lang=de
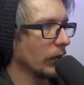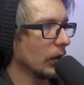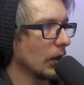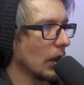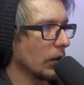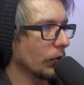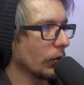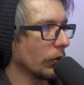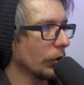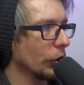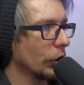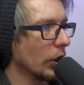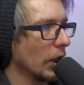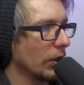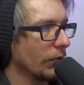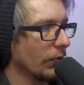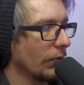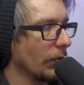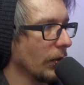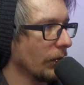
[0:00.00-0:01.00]
Der ist auch nicht
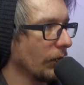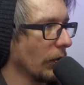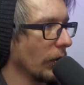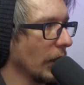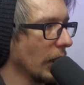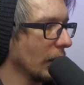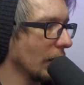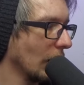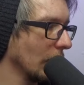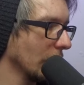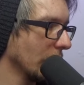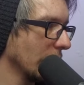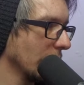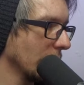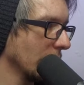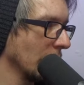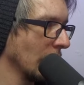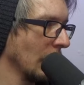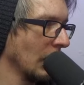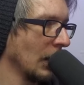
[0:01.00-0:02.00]
schlecht für
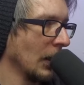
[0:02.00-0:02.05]
PvE-Content.